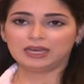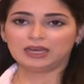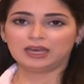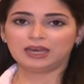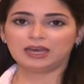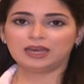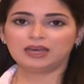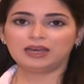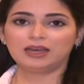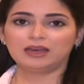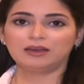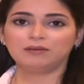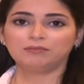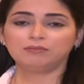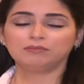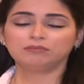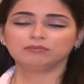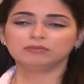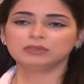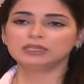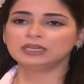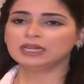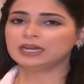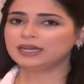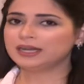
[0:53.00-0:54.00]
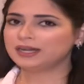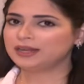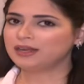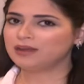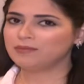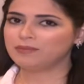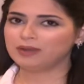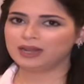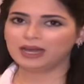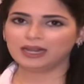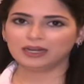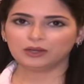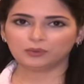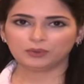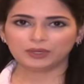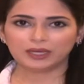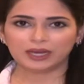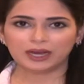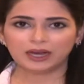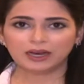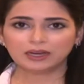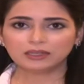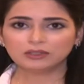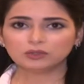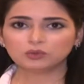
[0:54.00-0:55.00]
آه، كلنا نحب
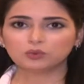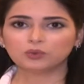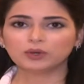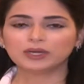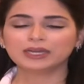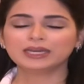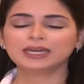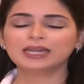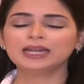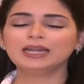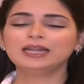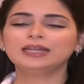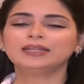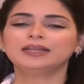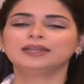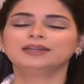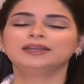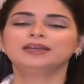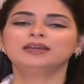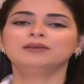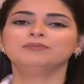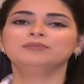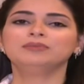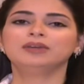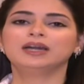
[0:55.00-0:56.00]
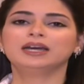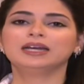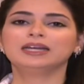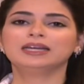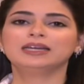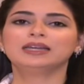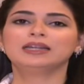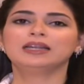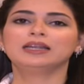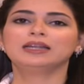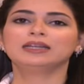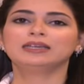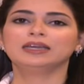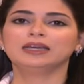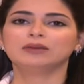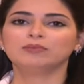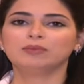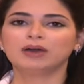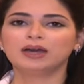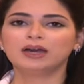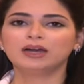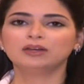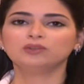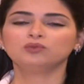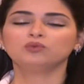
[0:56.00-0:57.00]
الحلويات وكلنا نحب ناكل
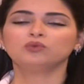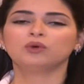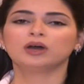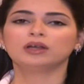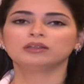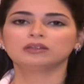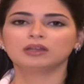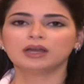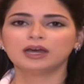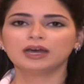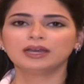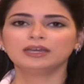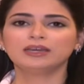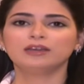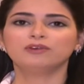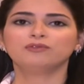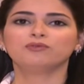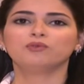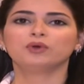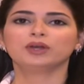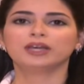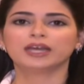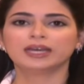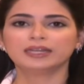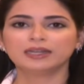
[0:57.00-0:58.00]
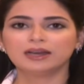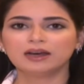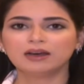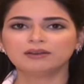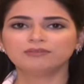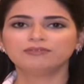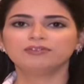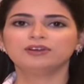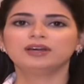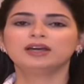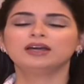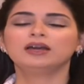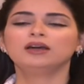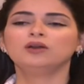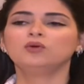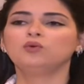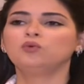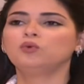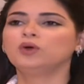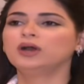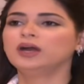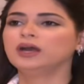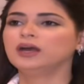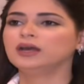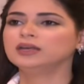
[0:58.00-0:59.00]
القيمات وقطايف وكنافه
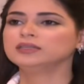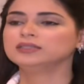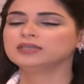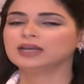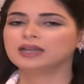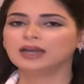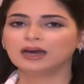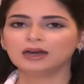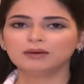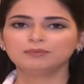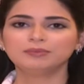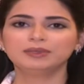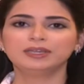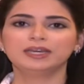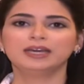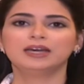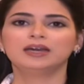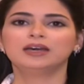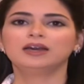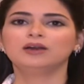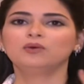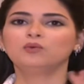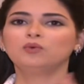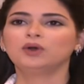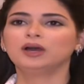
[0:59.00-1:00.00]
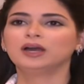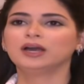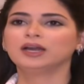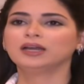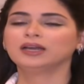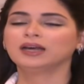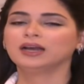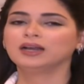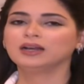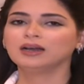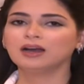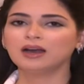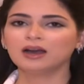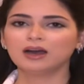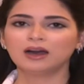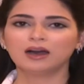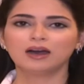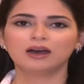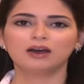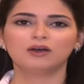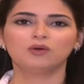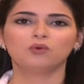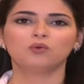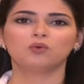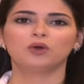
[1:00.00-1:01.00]
وزلابيه
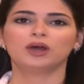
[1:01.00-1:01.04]
وكاكاو